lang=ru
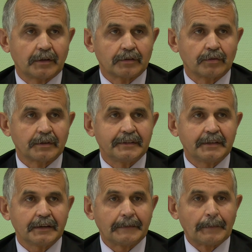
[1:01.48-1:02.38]
которые
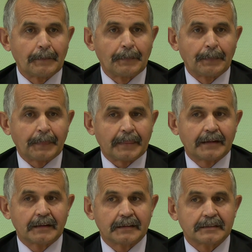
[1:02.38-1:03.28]
не
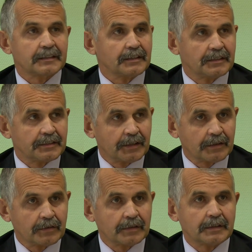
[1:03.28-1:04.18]
э,
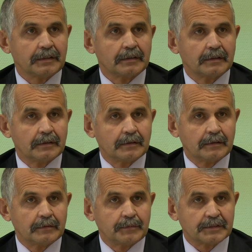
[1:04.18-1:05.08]
зарегистрированы
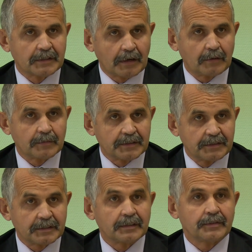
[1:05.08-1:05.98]
э, Минздравом
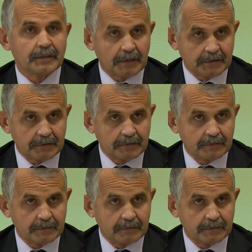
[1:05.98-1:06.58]
Российской Федерации.